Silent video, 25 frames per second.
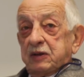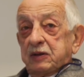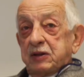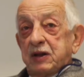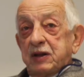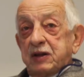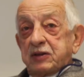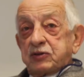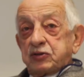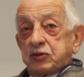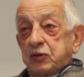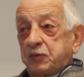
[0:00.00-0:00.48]

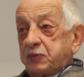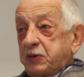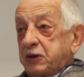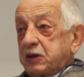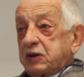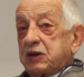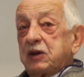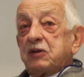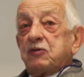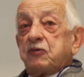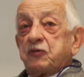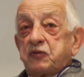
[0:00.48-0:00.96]
Terzo,
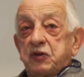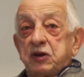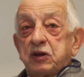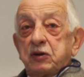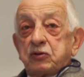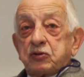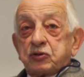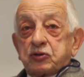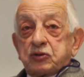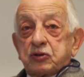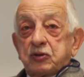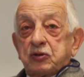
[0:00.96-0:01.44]
perché il
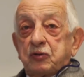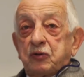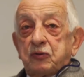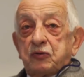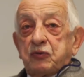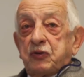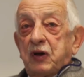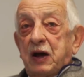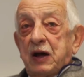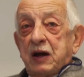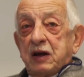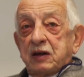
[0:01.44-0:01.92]
virus non
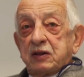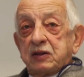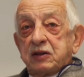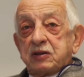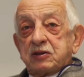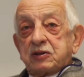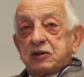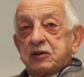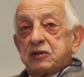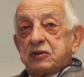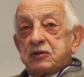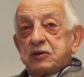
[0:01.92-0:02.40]
fa
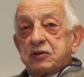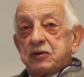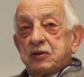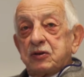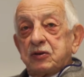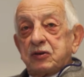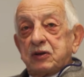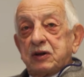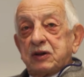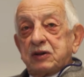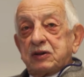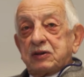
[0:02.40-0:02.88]

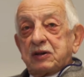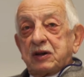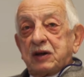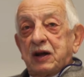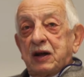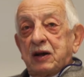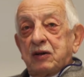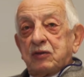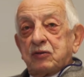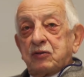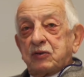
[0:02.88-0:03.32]
distinzione tra